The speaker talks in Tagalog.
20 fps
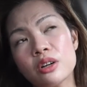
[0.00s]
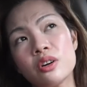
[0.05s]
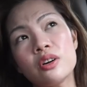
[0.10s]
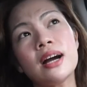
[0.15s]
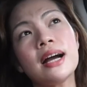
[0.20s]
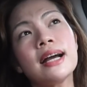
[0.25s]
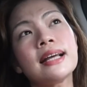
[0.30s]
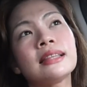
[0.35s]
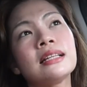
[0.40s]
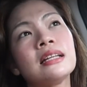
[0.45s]
ko.
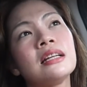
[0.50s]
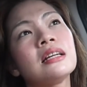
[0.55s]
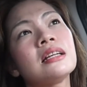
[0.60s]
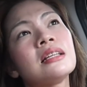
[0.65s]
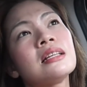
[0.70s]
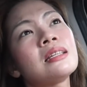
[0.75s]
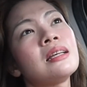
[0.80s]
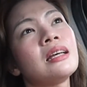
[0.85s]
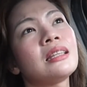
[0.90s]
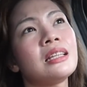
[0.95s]
Kahit na
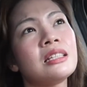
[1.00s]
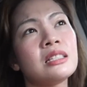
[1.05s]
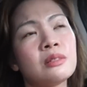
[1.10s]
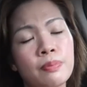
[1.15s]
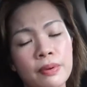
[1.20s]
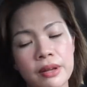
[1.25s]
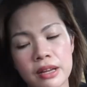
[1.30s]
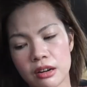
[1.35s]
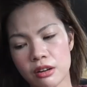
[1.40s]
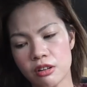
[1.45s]
nag-set and
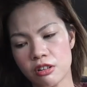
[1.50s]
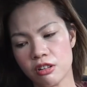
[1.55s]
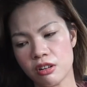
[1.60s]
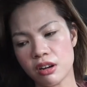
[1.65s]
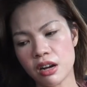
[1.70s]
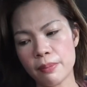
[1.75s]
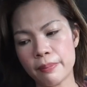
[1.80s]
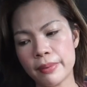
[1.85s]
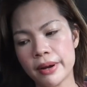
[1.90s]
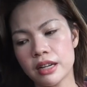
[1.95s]
spray ako
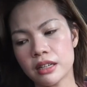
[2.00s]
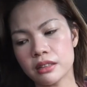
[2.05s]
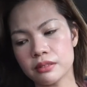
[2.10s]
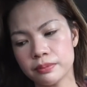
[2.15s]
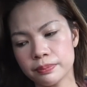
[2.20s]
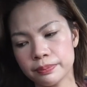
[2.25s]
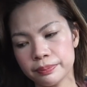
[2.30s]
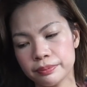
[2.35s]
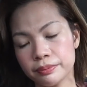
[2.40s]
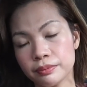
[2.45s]
kapag
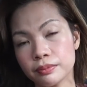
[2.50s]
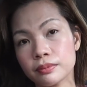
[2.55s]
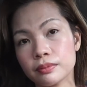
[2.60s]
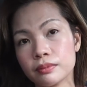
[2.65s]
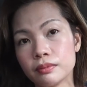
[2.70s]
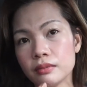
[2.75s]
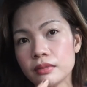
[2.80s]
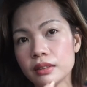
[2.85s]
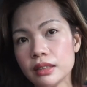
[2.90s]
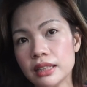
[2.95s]

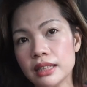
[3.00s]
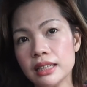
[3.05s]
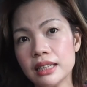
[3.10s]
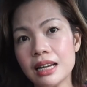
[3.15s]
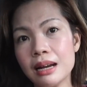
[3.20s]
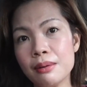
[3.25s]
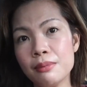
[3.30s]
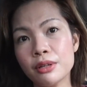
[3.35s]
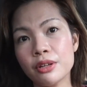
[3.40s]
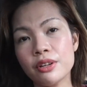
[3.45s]

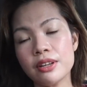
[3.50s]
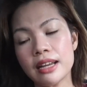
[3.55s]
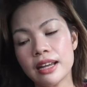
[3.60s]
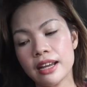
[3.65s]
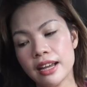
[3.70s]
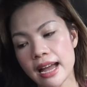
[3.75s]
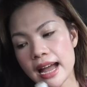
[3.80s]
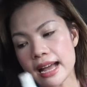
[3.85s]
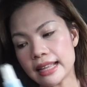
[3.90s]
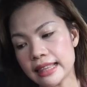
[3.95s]
ginagamit ko
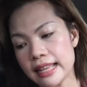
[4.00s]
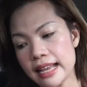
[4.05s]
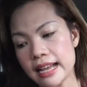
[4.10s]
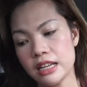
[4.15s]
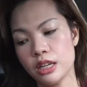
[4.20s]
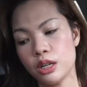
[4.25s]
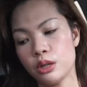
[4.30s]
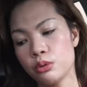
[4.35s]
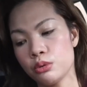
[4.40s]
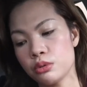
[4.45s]
kay Ate
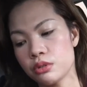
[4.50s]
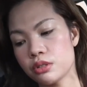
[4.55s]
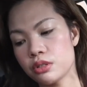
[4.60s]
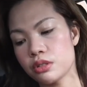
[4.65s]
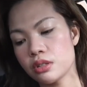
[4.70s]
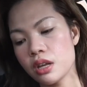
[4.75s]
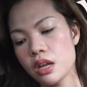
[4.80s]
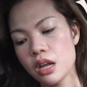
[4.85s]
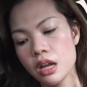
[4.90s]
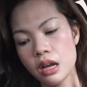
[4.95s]
Ann Clothes.